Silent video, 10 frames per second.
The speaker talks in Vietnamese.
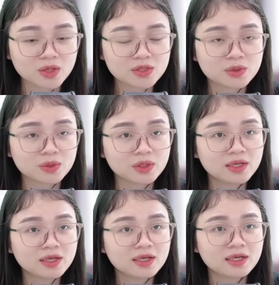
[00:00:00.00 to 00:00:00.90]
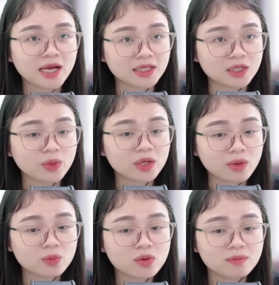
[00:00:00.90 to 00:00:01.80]
Nói rồi Hải Thịnh
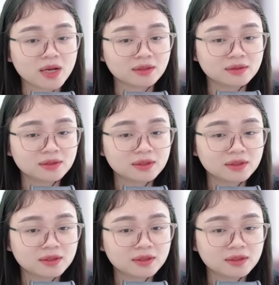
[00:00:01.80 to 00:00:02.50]
quay qua quốc bằng